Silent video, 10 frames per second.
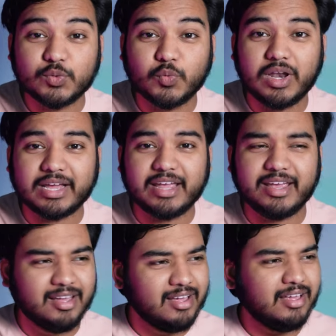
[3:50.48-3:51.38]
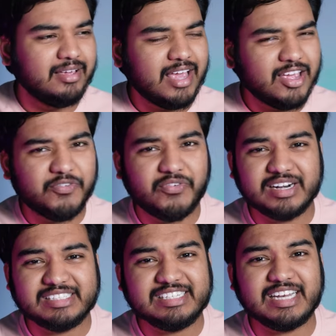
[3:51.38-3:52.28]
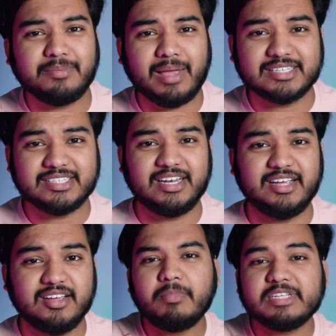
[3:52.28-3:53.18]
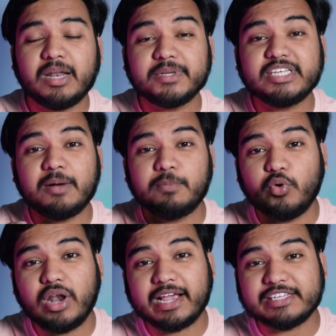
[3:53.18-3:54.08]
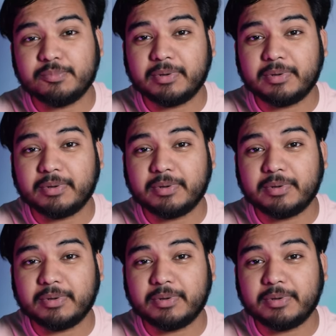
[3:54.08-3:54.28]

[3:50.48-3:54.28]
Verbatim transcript: तुमको लगेंगे क्या ये फर्जी टाइप एक्शन है मतलब कि जहाँ भोला किसी